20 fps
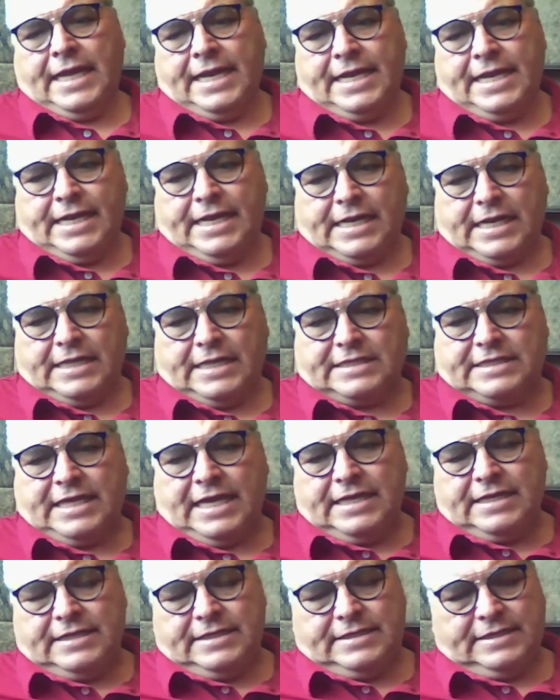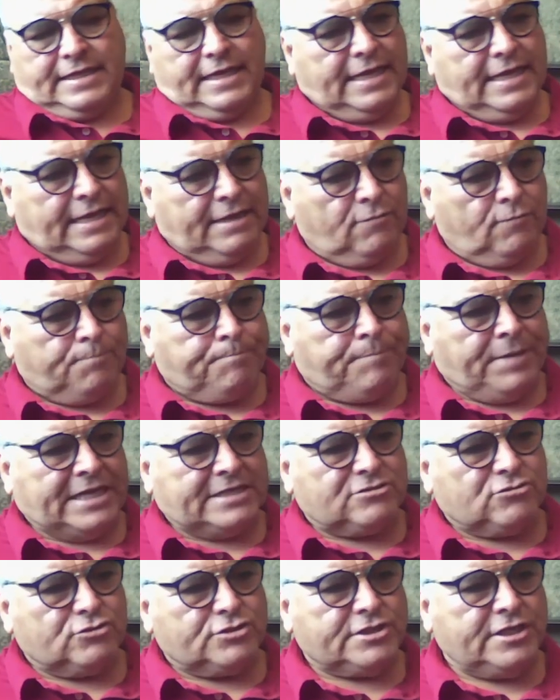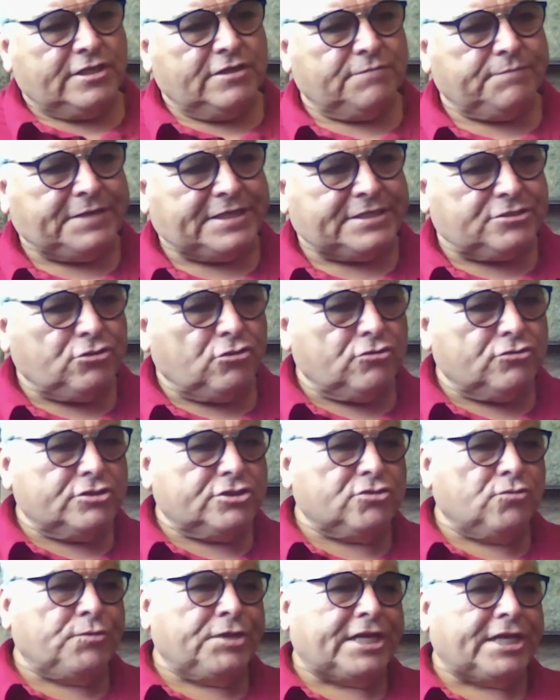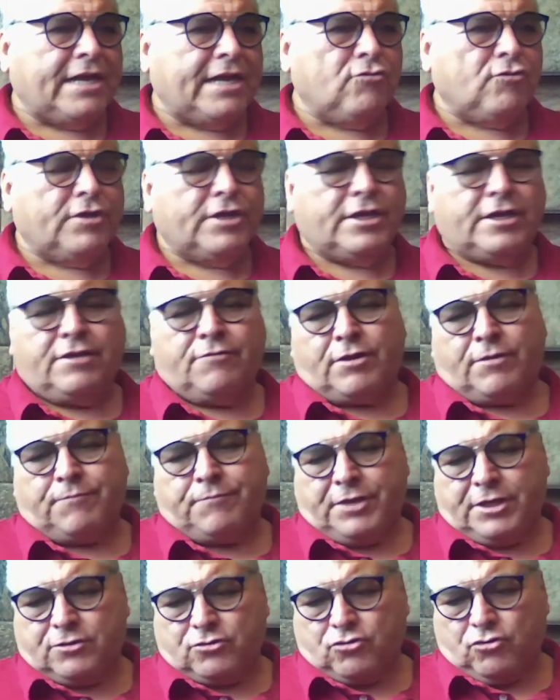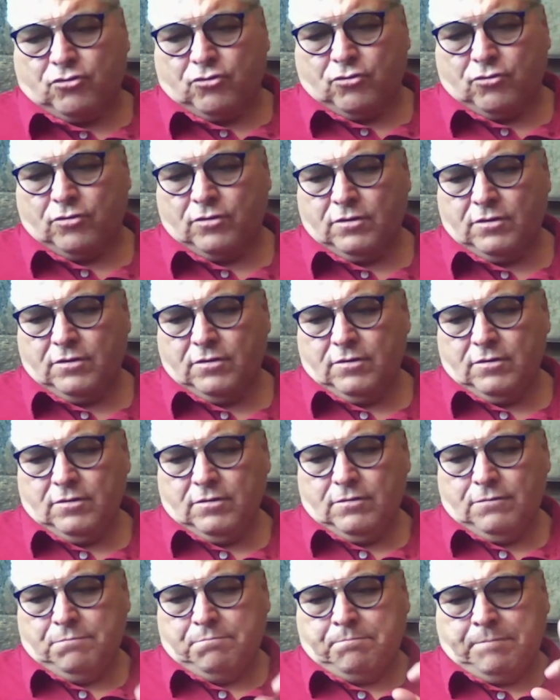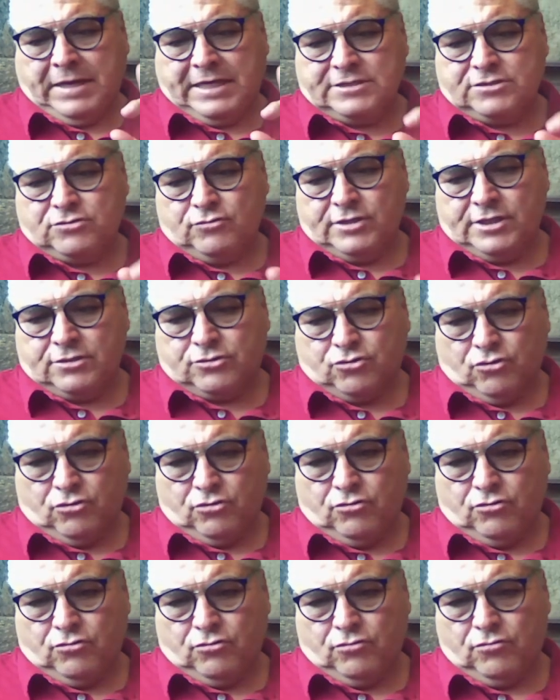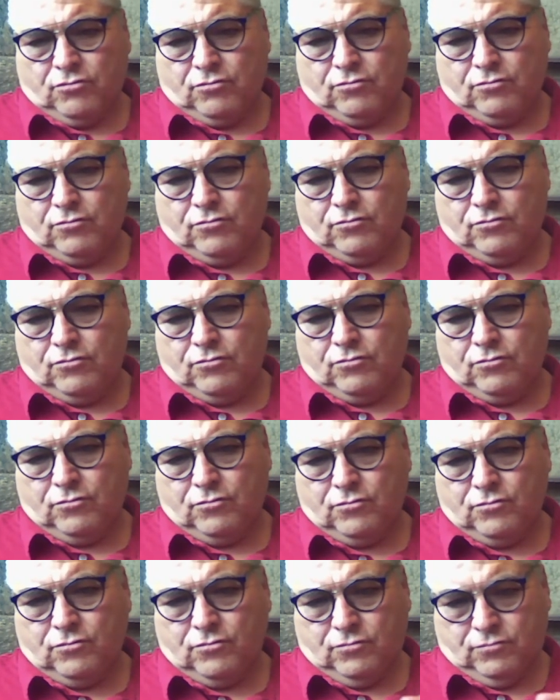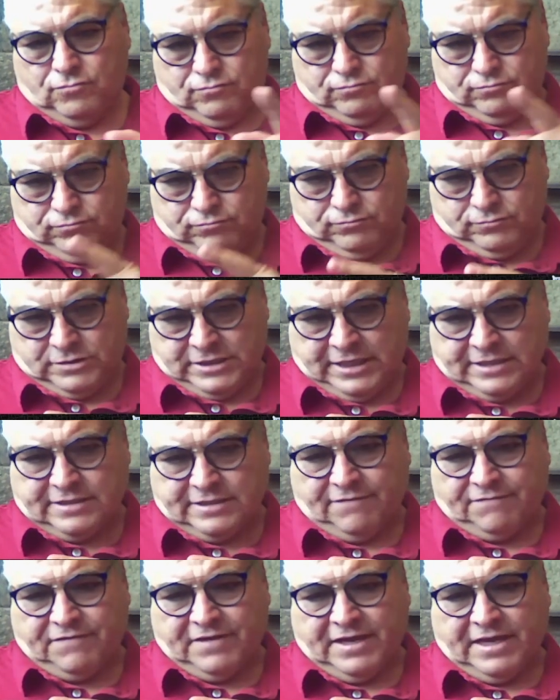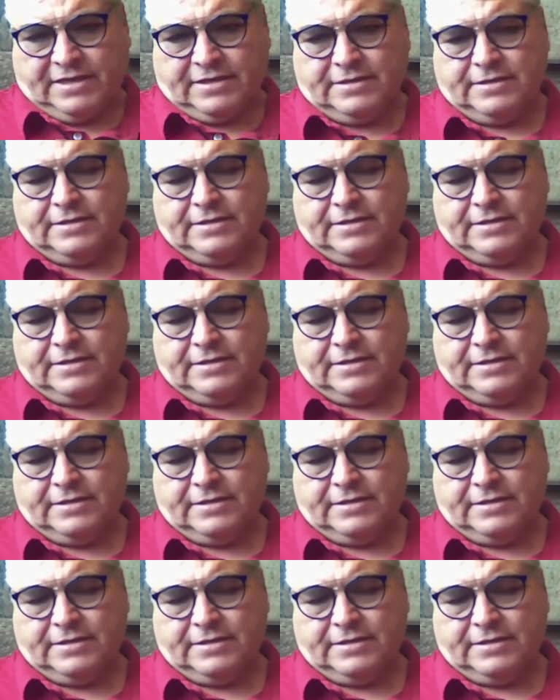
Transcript: el retén de pesos y dimensiones ubicado en el libramiento Paso del Toro, Santa Fe.